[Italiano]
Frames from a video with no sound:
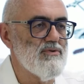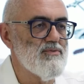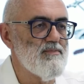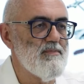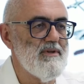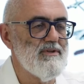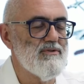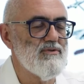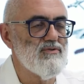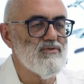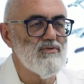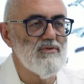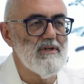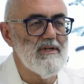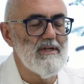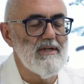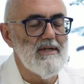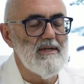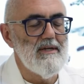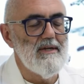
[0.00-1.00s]
spesso
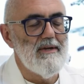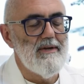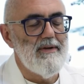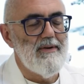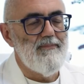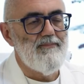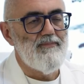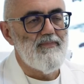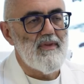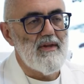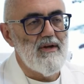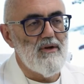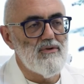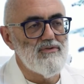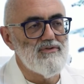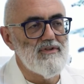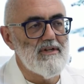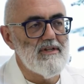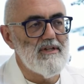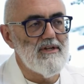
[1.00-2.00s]
sulle
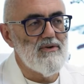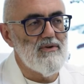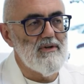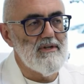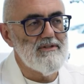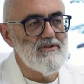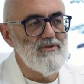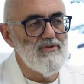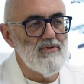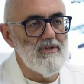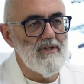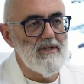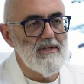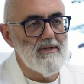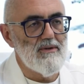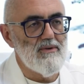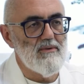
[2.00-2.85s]
grosse articolazioni,